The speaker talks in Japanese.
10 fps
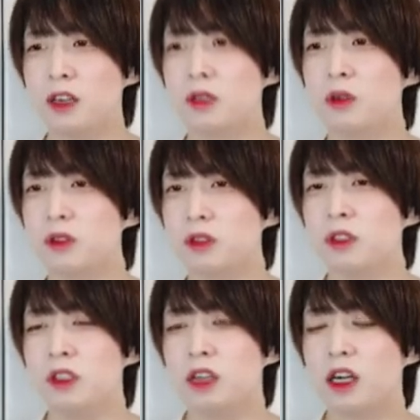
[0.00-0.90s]
すご
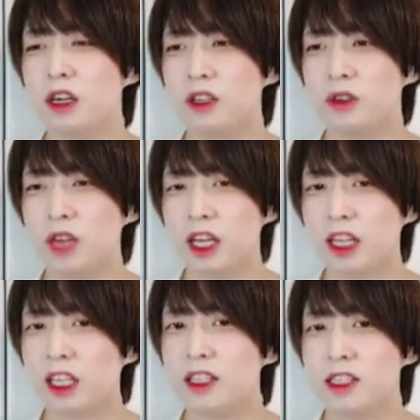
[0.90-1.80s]
く、なんか、良いや
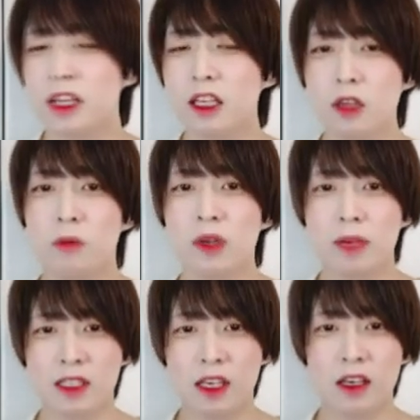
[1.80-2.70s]
り方なんじゃないかなと思
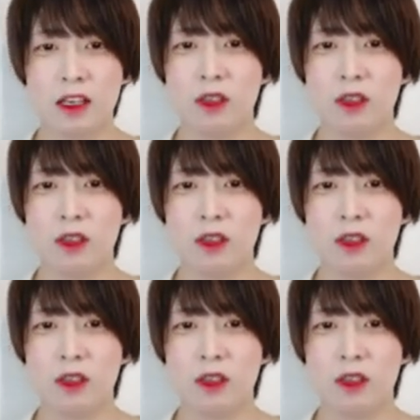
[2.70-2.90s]
いました。